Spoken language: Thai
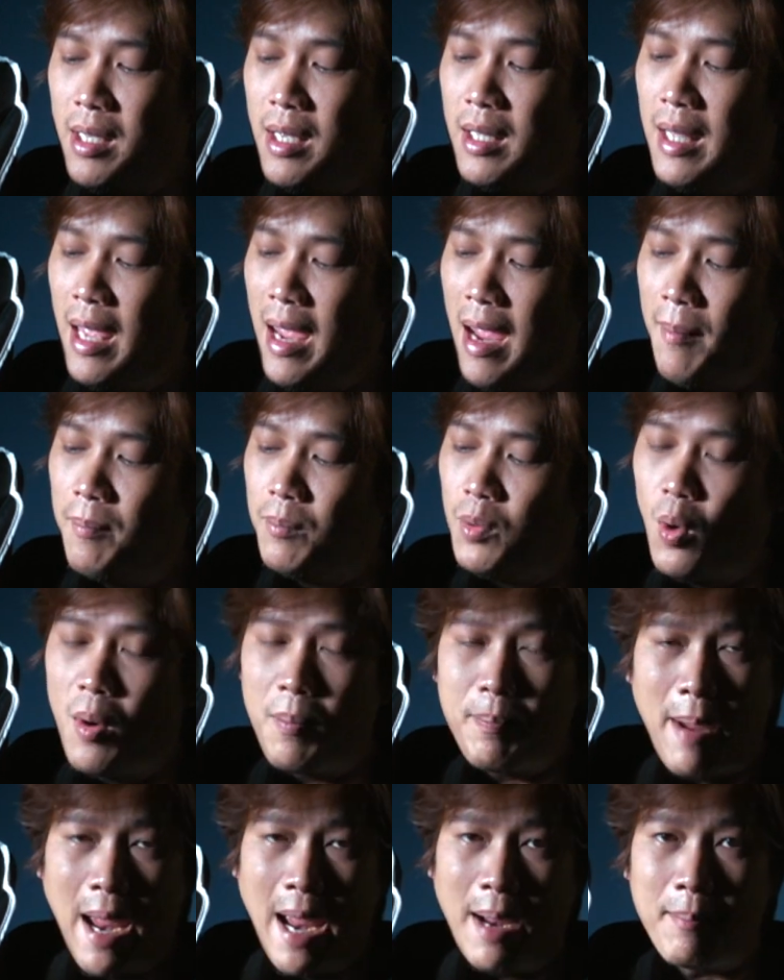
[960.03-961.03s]
มันจะแถมตัว
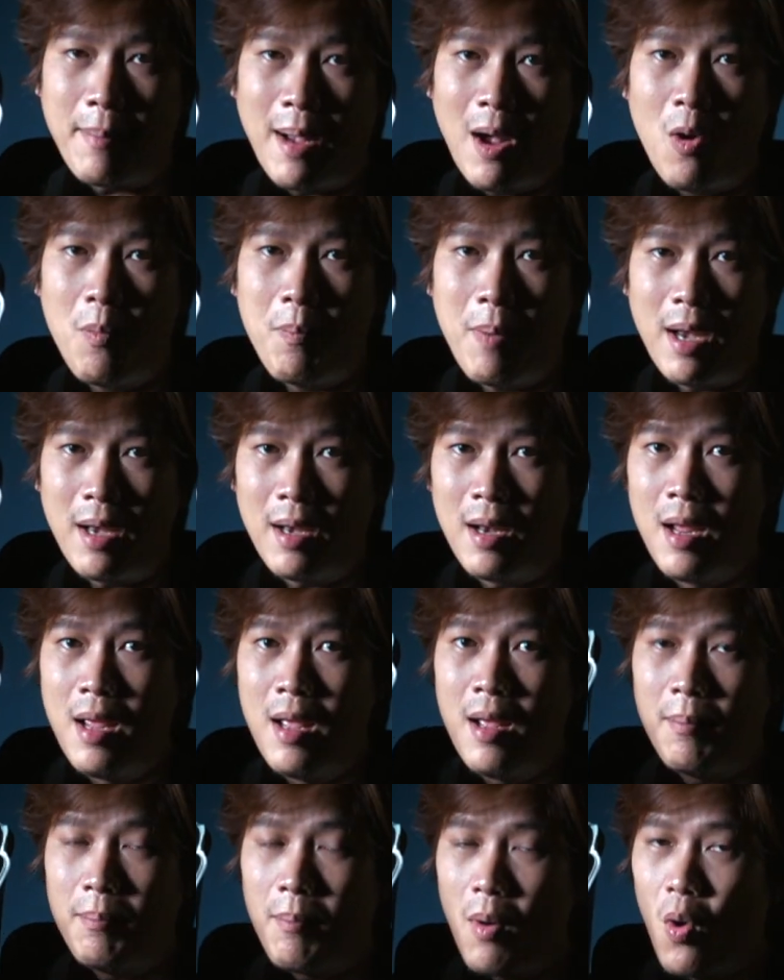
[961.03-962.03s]
แปลงเมาส์เป็น
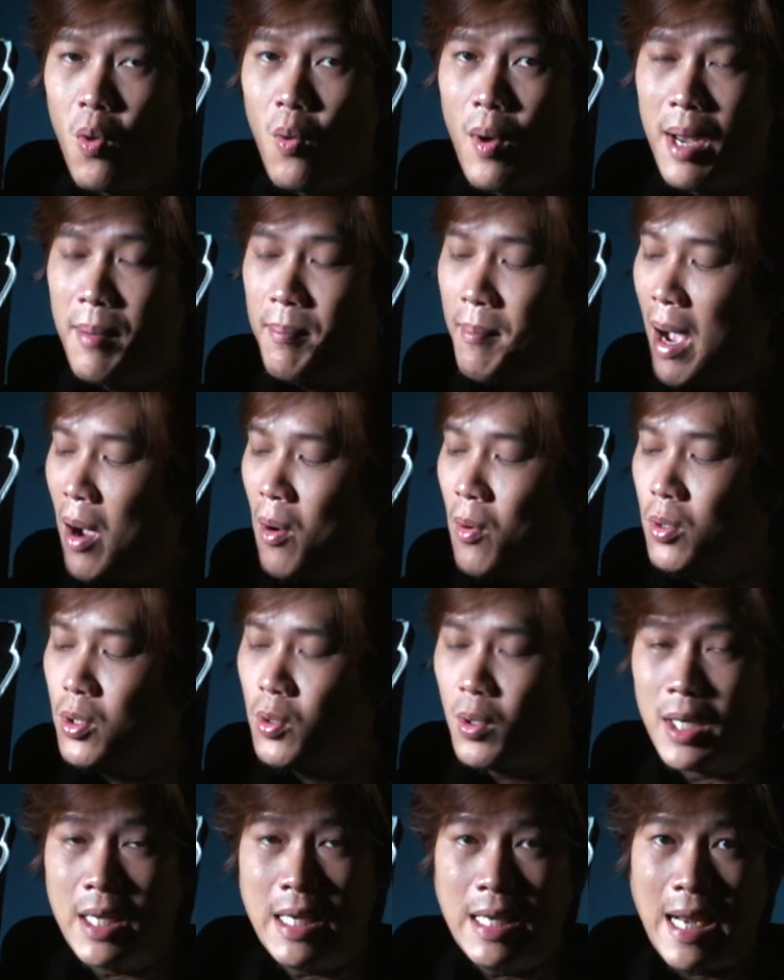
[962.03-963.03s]
โบเวนเมาส์
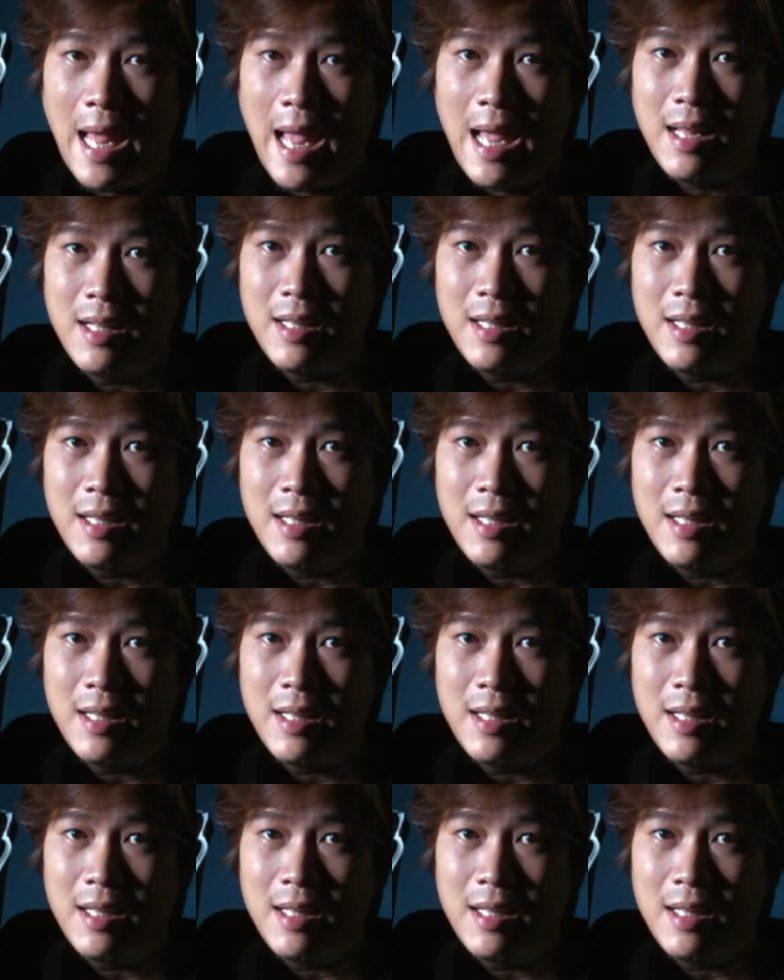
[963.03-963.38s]
ตรงนี้นะ